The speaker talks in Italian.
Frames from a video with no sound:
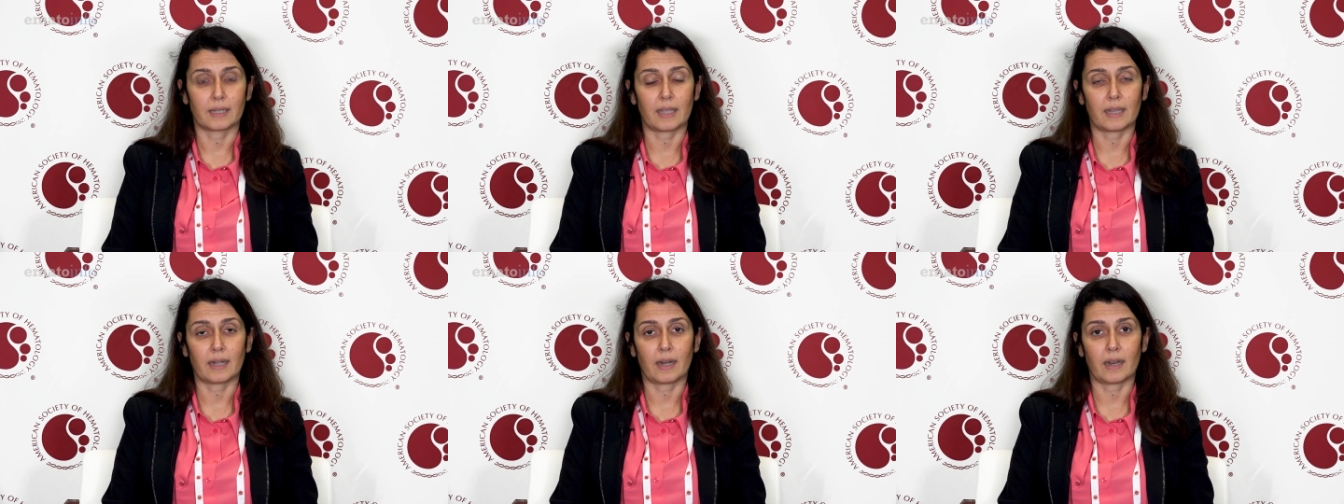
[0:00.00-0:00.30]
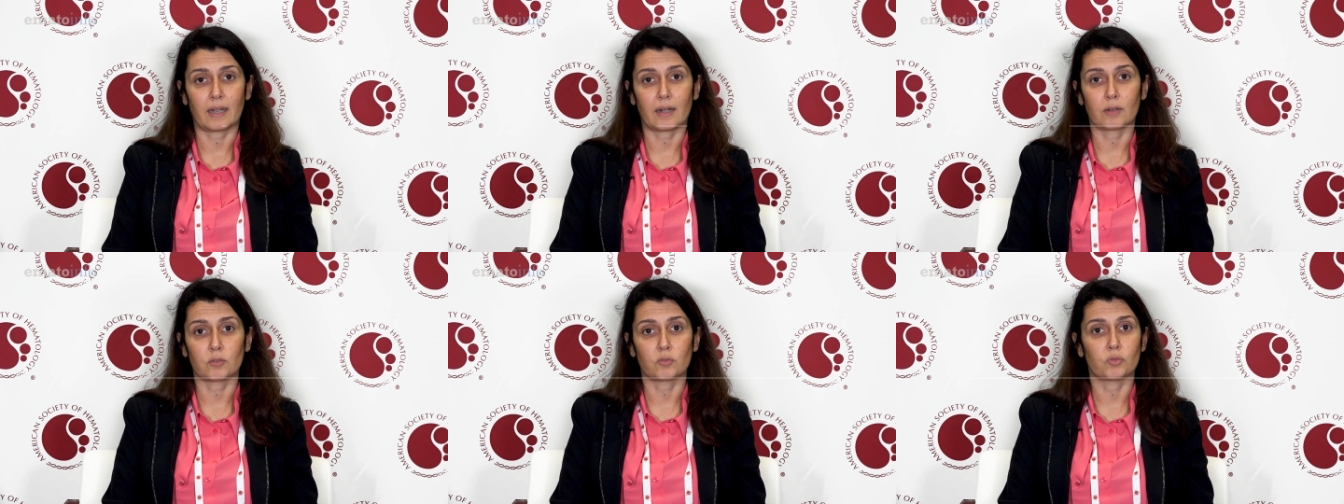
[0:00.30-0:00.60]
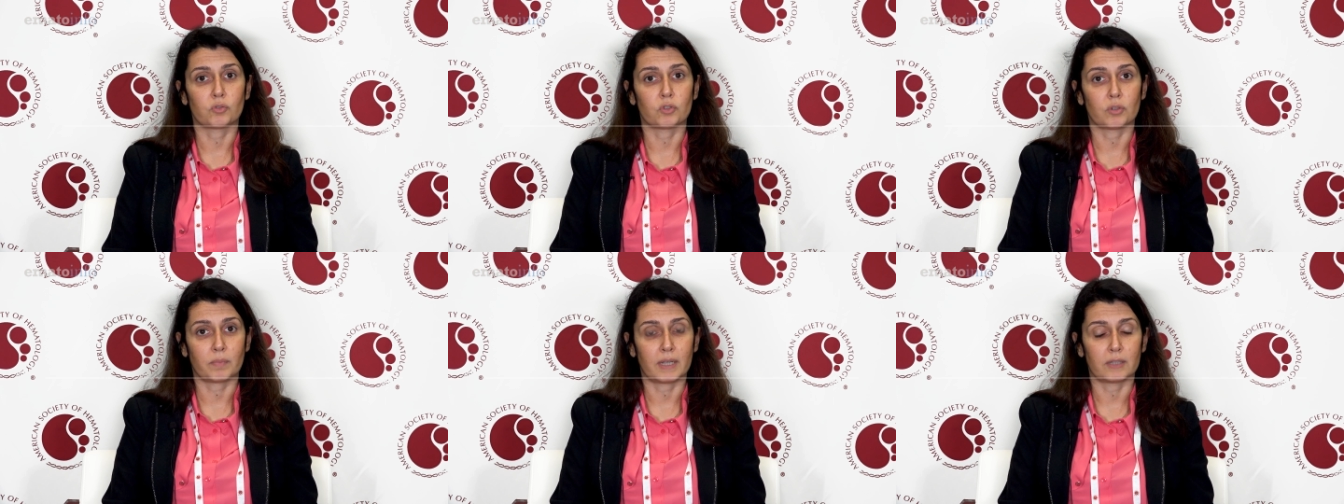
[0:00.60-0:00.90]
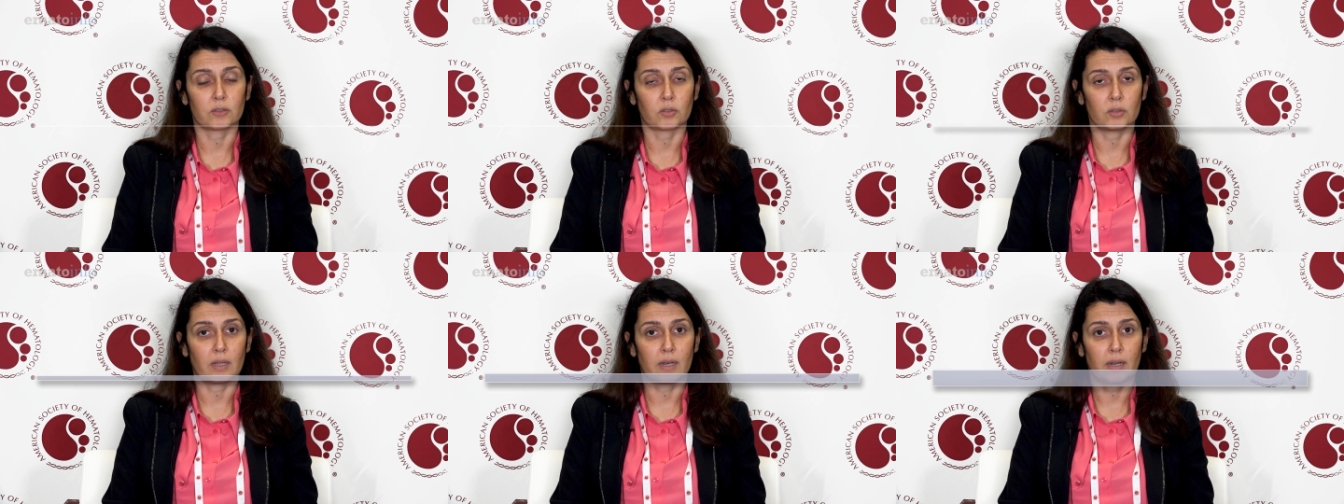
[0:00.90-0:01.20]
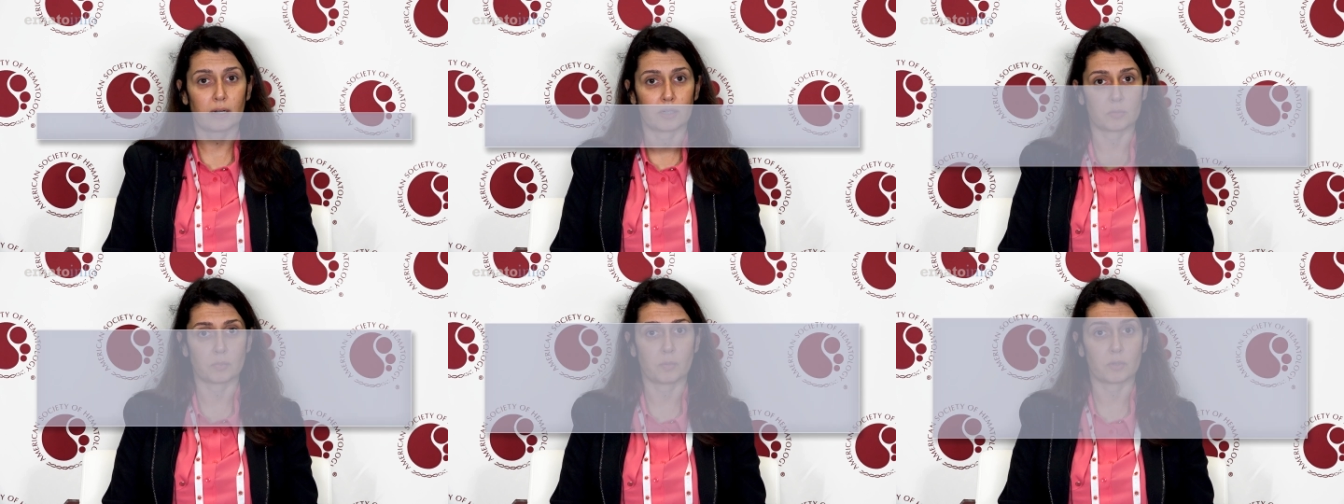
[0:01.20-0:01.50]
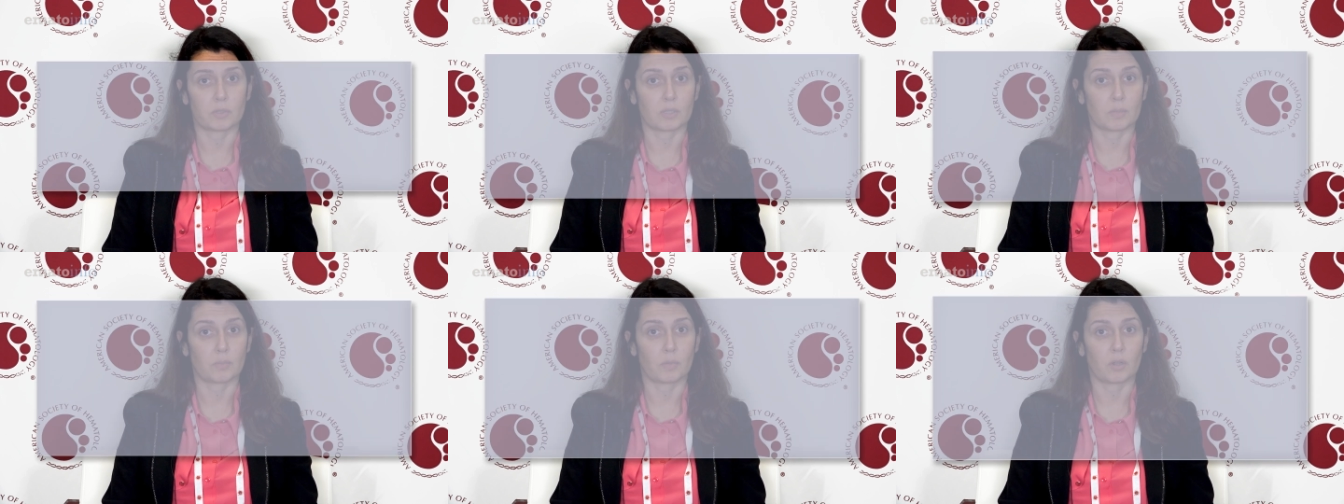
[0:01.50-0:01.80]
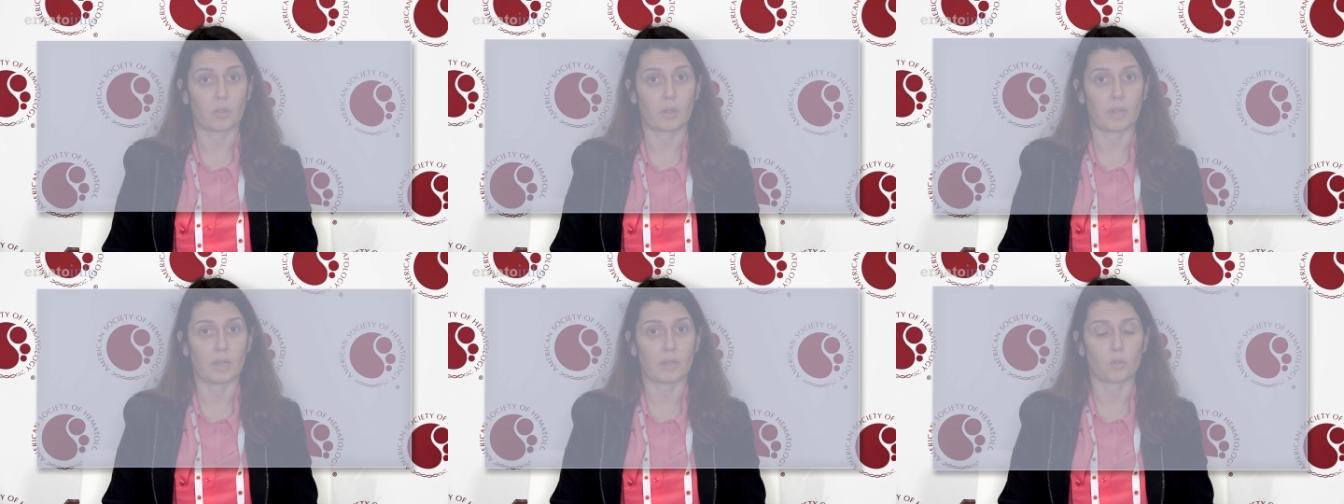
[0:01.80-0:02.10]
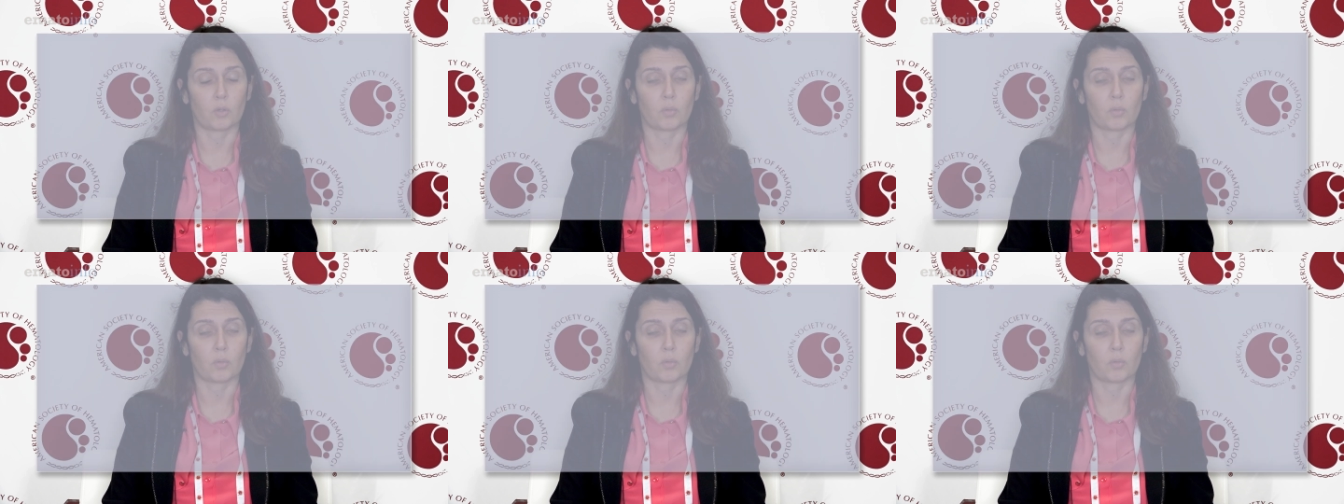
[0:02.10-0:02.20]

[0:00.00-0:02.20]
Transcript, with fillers: che era il raggiungimento della risposta molecolare